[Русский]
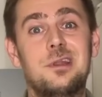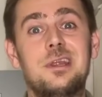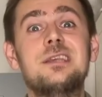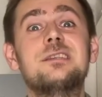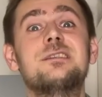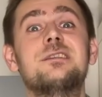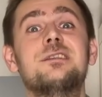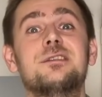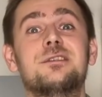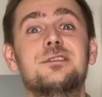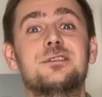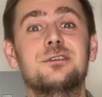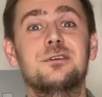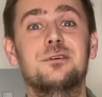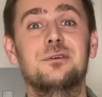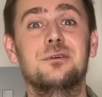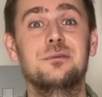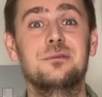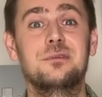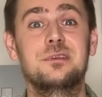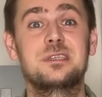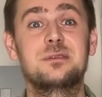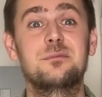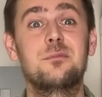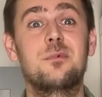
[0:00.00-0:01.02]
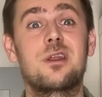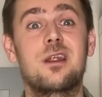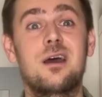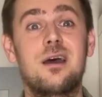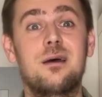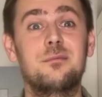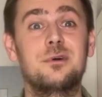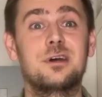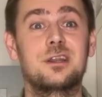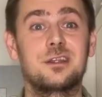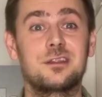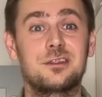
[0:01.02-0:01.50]
лестницу из
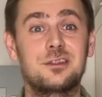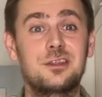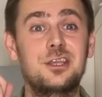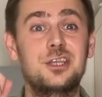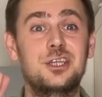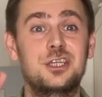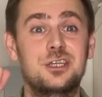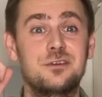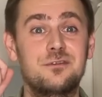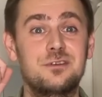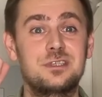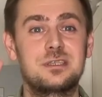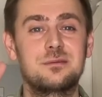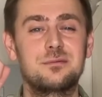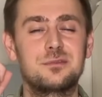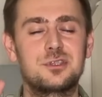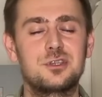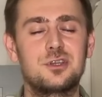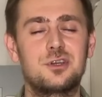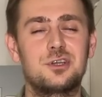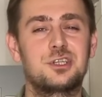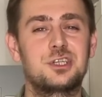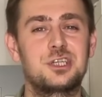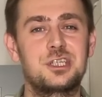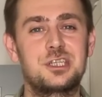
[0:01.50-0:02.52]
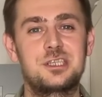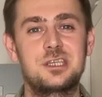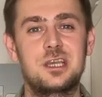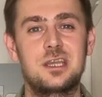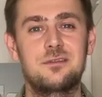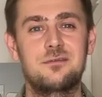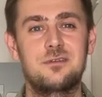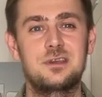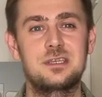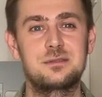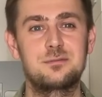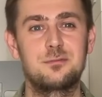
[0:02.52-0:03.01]
мрамора
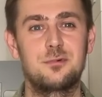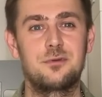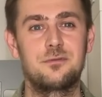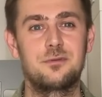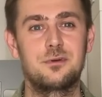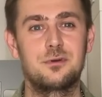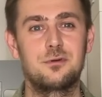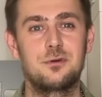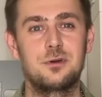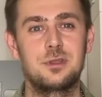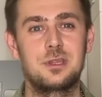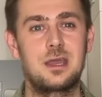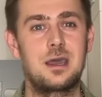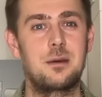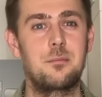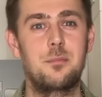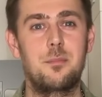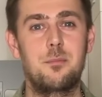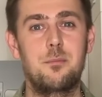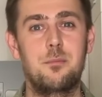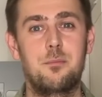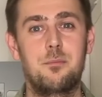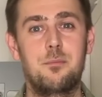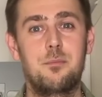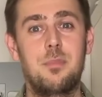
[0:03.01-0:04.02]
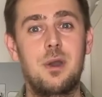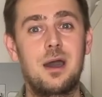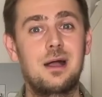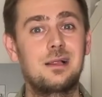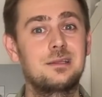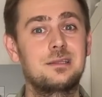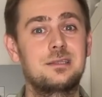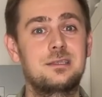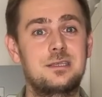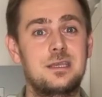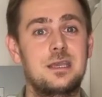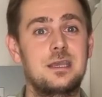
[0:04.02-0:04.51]
1868 года.
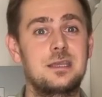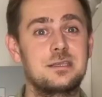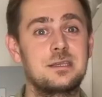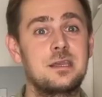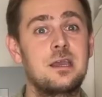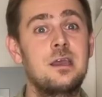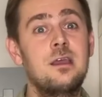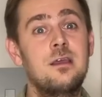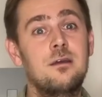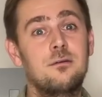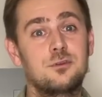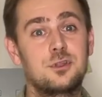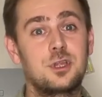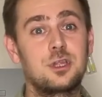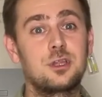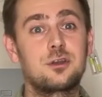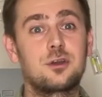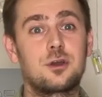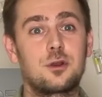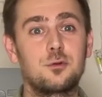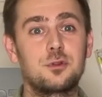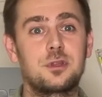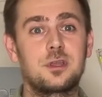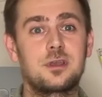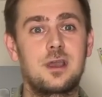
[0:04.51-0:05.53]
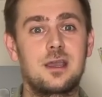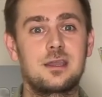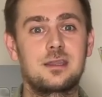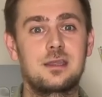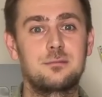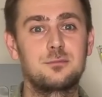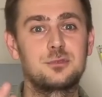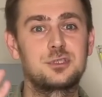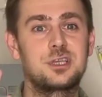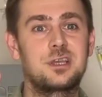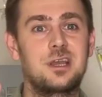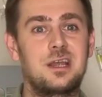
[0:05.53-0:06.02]
Обалдеть! Вот это круто, когда
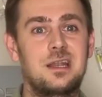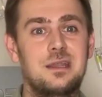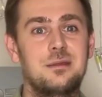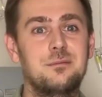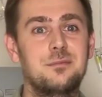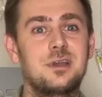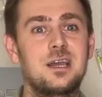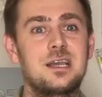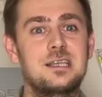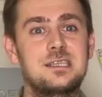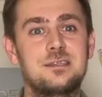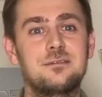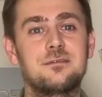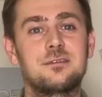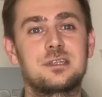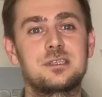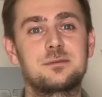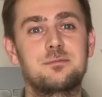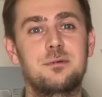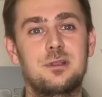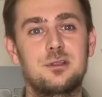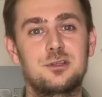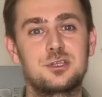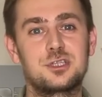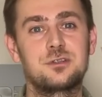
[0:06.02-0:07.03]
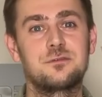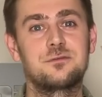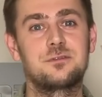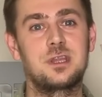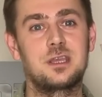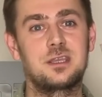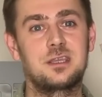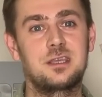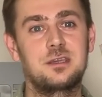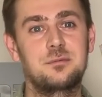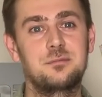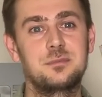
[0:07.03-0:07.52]
музыкальный магазин расположен в
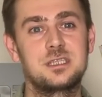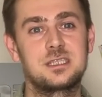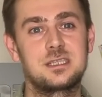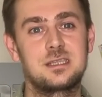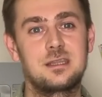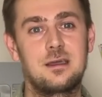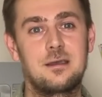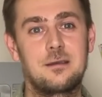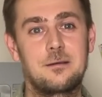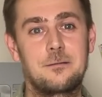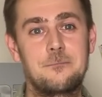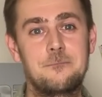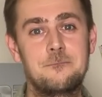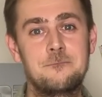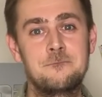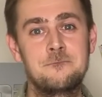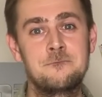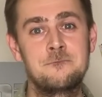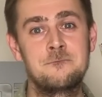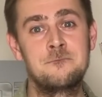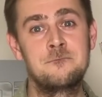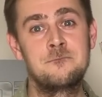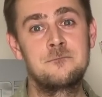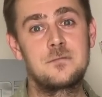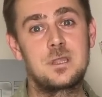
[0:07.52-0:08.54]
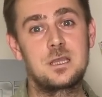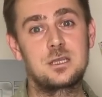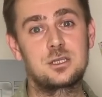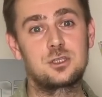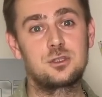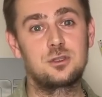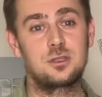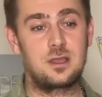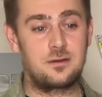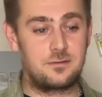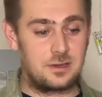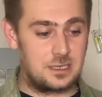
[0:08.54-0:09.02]
таких местах. Так
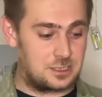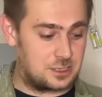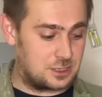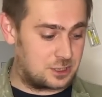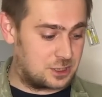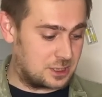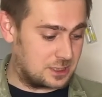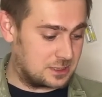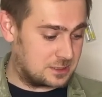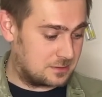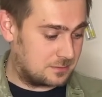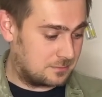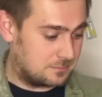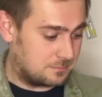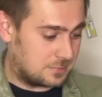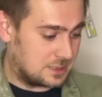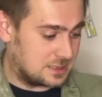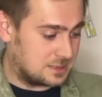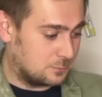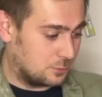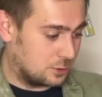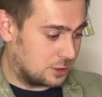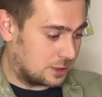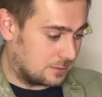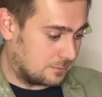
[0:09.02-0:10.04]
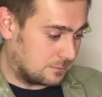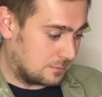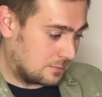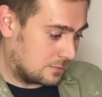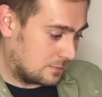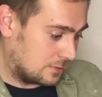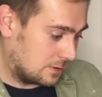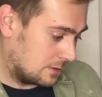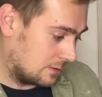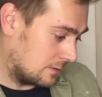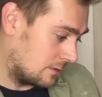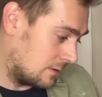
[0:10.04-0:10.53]
что давайте сейчас посмотрим
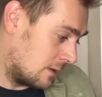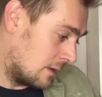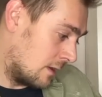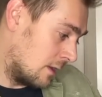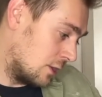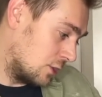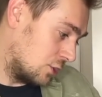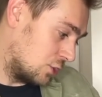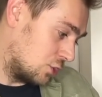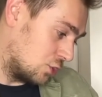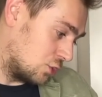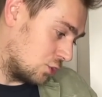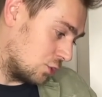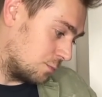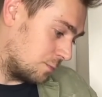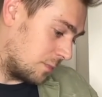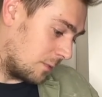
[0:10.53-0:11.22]
чуть-чуть